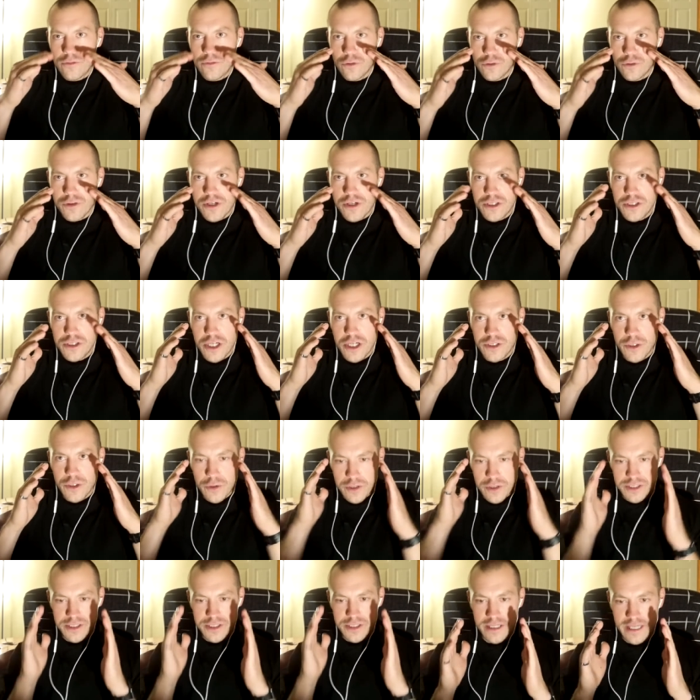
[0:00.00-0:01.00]
de, de chercher un
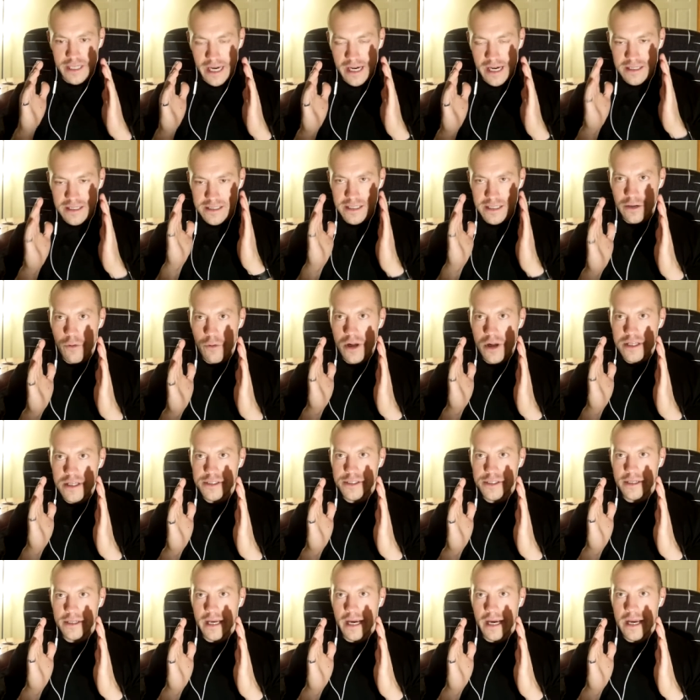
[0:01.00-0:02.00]
secret. C'est quoi le
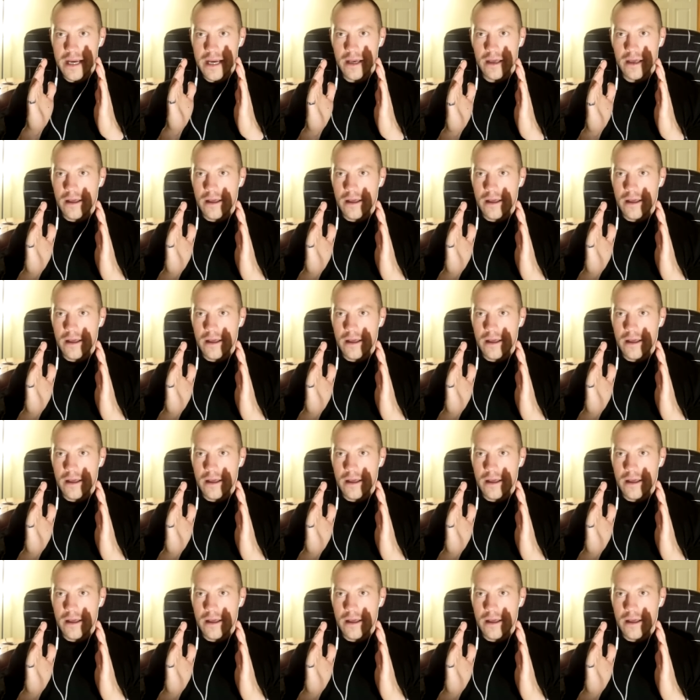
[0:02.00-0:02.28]
secret?